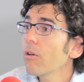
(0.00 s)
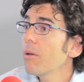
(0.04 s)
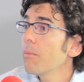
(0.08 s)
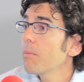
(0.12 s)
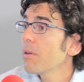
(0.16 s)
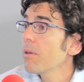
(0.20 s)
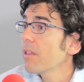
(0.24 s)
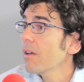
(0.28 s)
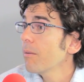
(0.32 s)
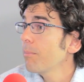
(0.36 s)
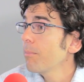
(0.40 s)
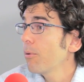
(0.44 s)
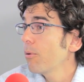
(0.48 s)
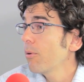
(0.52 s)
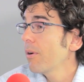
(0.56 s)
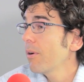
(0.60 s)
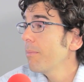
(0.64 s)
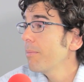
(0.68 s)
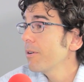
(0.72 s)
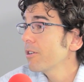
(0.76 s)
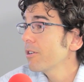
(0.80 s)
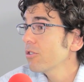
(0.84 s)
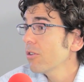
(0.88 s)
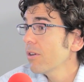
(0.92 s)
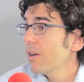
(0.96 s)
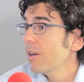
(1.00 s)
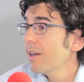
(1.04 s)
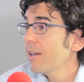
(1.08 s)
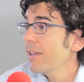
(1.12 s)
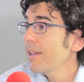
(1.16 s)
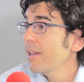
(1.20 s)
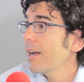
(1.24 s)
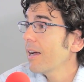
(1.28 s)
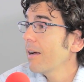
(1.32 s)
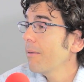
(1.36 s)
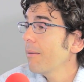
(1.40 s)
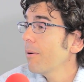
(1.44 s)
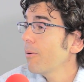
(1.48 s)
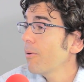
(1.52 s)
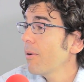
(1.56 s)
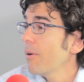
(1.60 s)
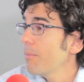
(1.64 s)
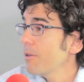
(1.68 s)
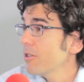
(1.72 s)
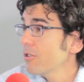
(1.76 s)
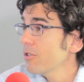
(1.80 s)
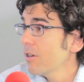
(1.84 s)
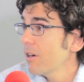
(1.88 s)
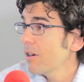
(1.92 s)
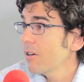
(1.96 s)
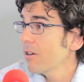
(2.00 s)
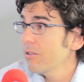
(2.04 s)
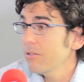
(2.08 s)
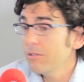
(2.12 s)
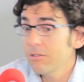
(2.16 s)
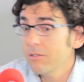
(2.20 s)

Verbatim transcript: empieza por una persona y acaba en una persona, ¿no?